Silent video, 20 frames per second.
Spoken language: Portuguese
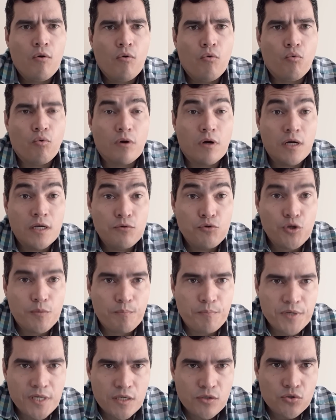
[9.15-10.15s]
ganho de
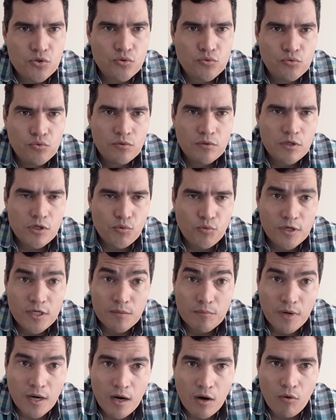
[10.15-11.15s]
peso que um
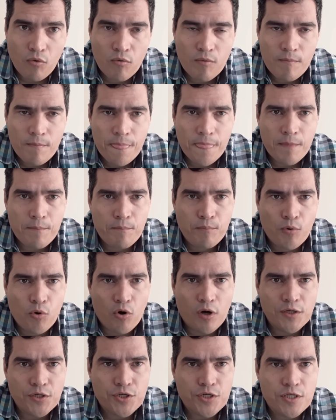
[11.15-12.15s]
animal
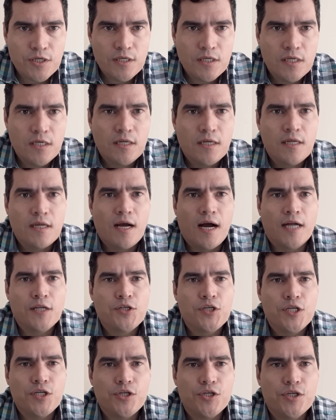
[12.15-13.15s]
pode
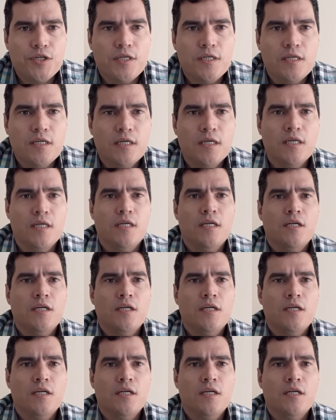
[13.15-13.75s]
atingir